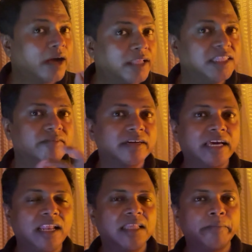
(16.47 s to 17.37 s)
அந்த
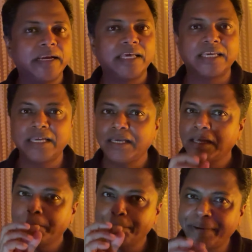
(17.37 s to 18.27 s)
வகையில் நம்ம இன்னைக்கு
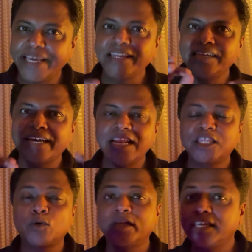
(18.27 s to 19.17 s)
பிரெயின்
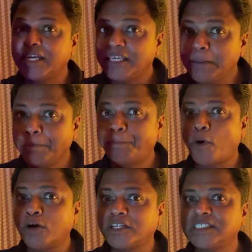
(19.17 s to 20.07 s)
ஹெல்த்தினுடைய
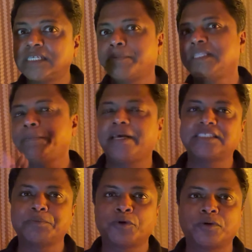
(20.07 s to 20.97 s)
இம்பார்ட்டன்ஸை பற்றி
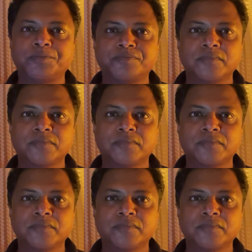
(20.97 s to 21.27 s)
பேச போகிறோம்